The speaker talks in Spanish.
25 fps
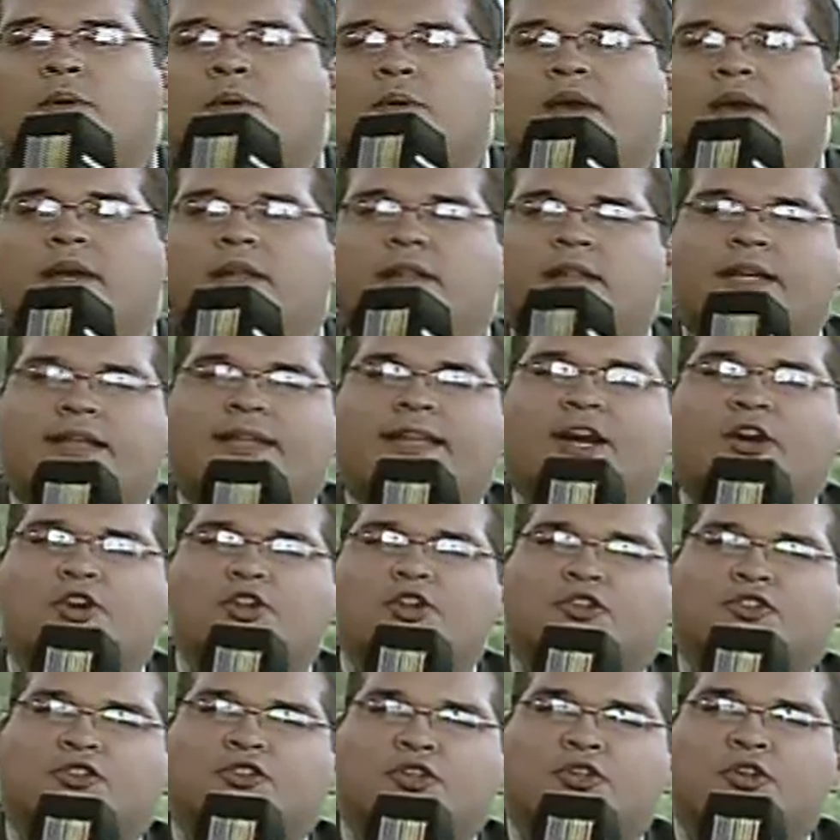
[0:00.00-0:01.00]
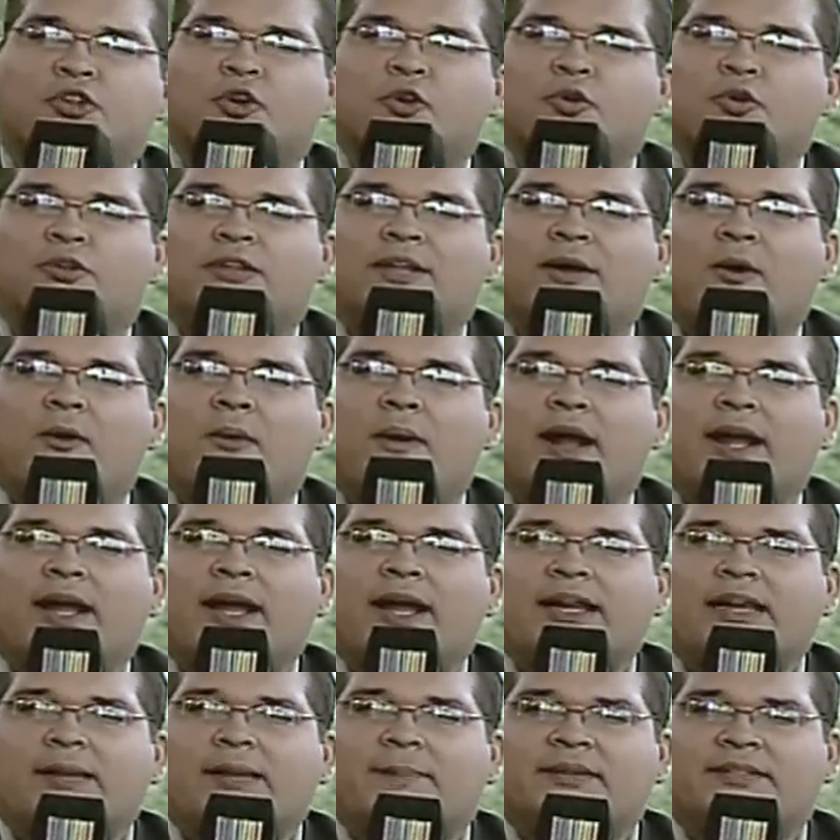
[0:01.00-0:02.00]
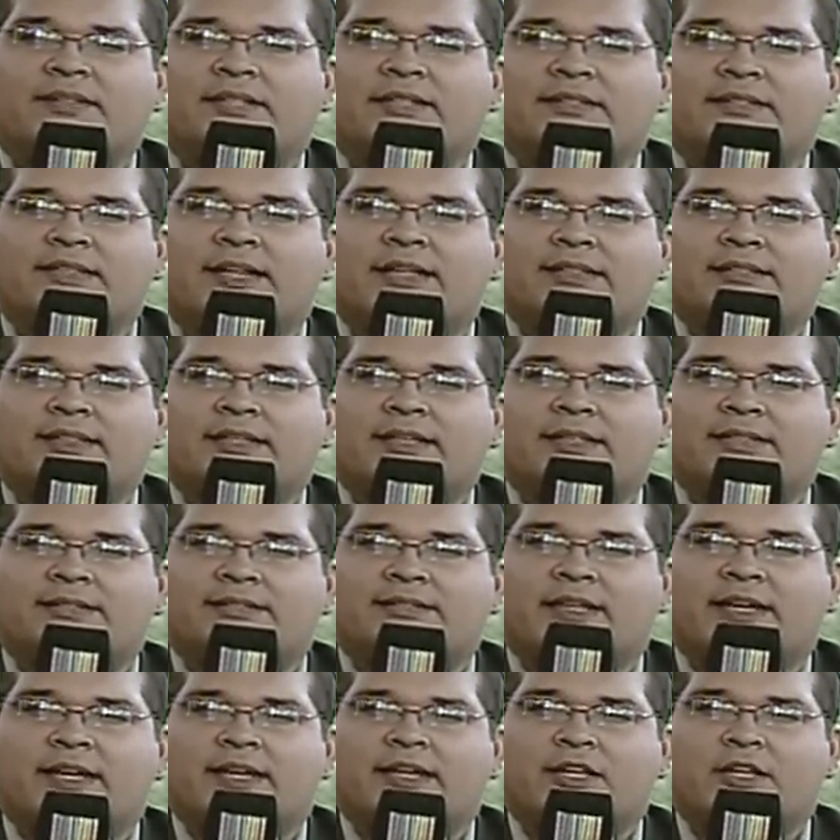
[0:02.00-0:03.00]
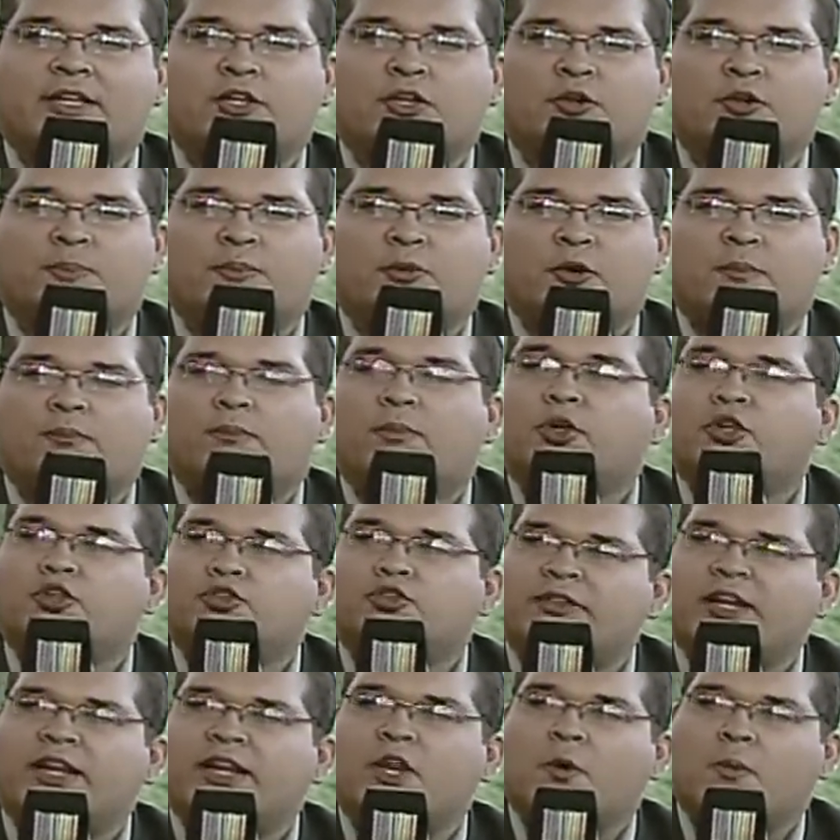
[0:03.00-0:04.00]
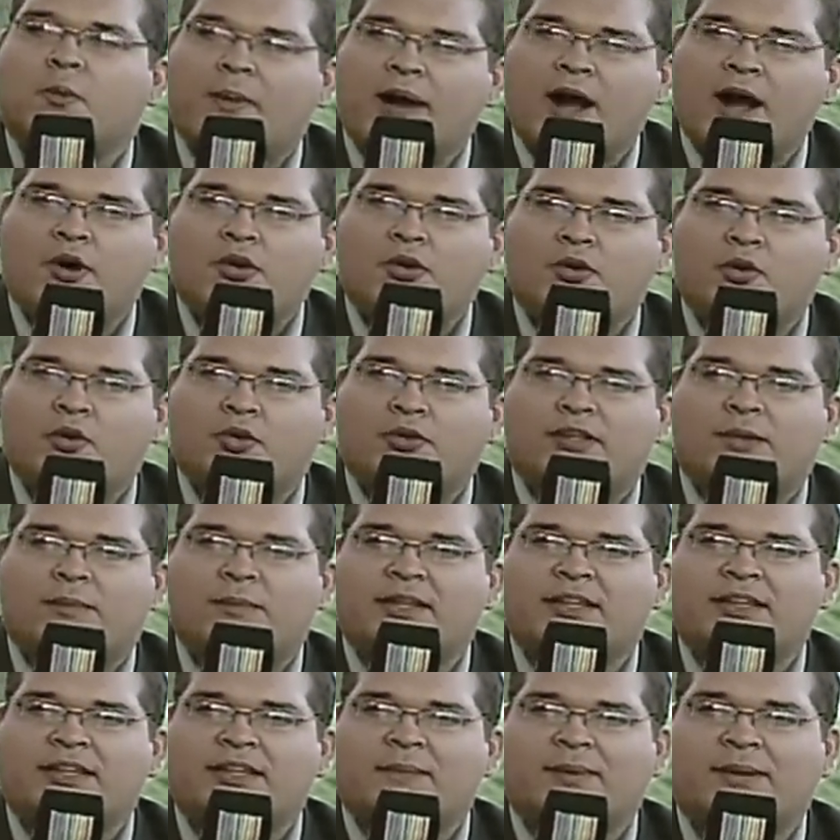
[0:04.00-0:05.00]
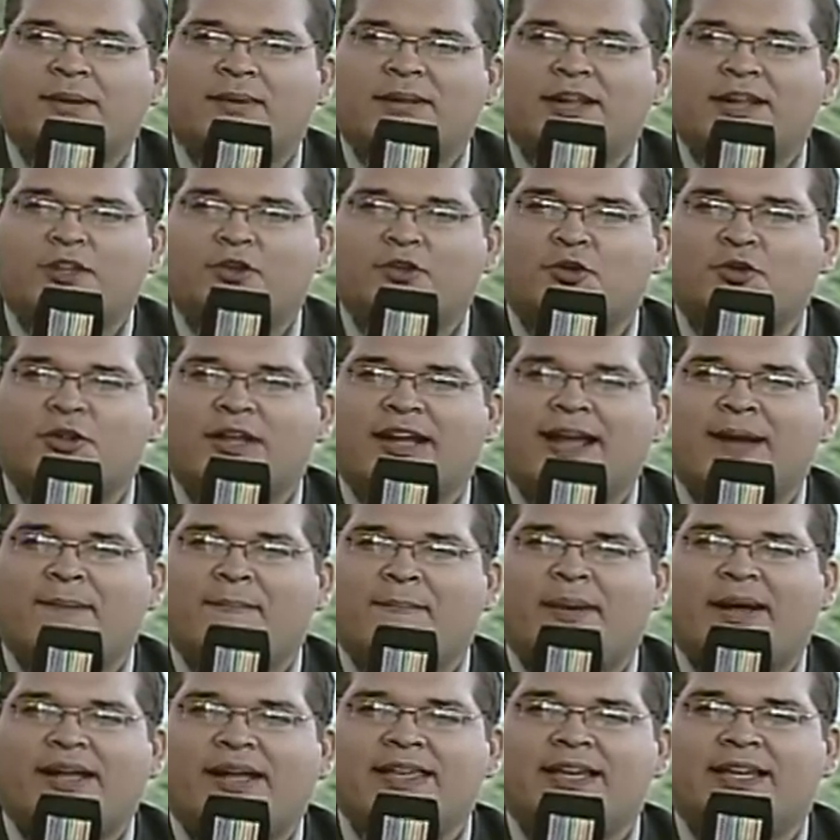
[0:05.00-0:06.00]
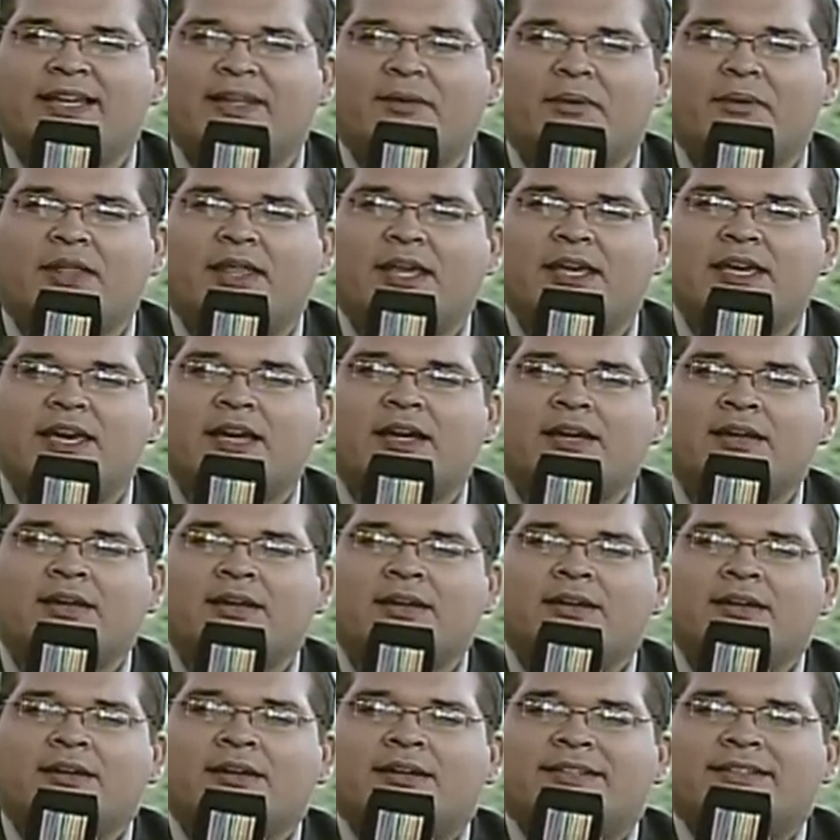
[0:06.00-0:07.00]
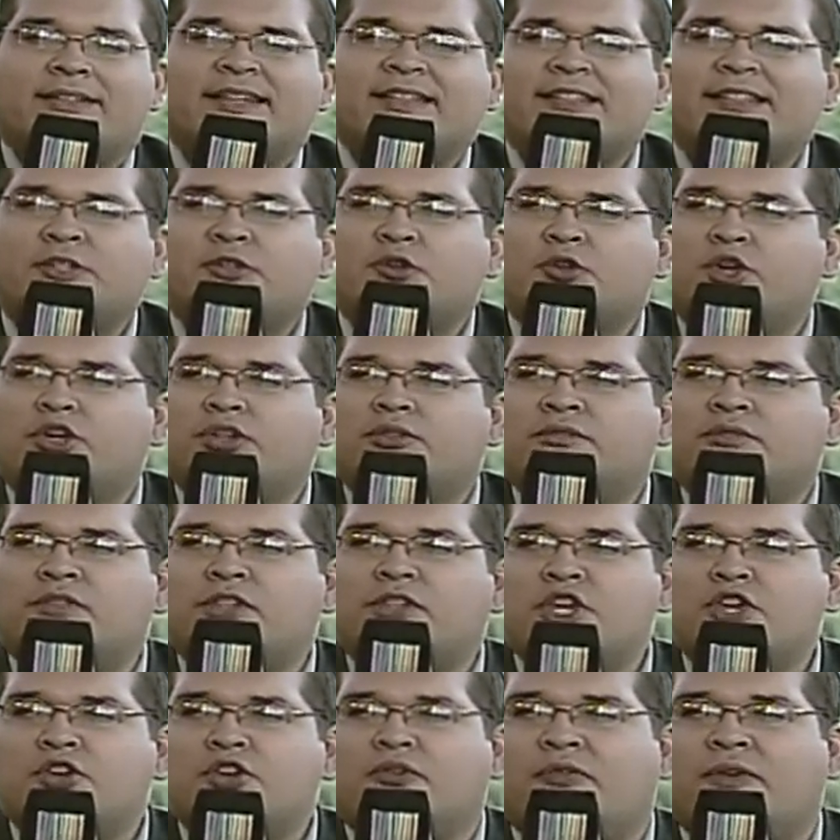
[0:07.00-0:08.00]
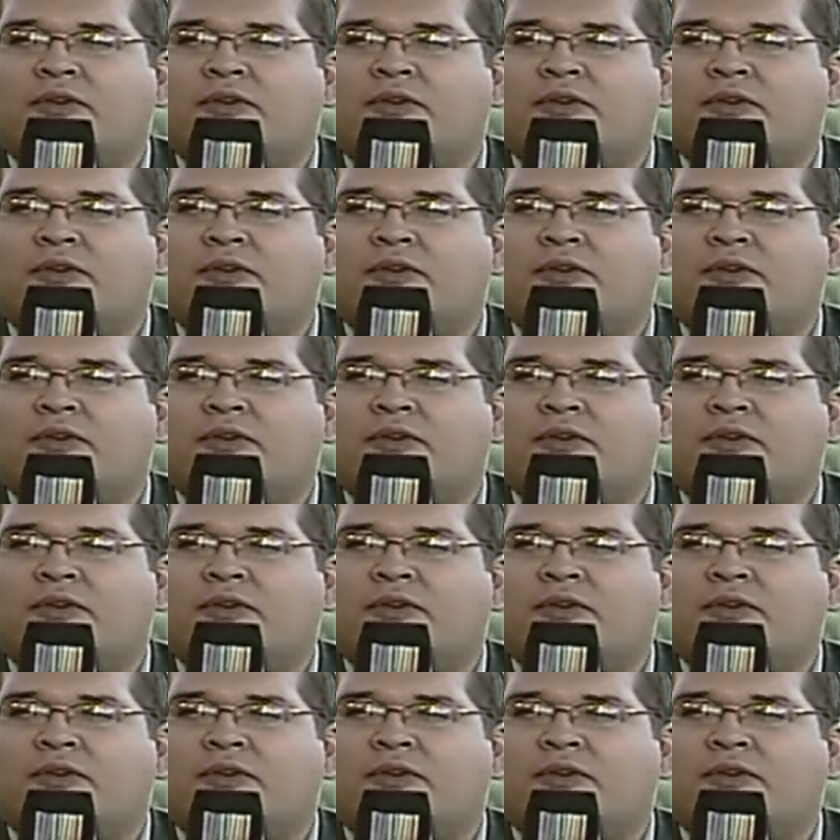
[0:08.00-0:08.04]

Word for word: Muy bien, está con nosotros Gustavo Vaca, representante del grupo voluntario BAO, justamente para hablarnos de una campaña navideña de título Niño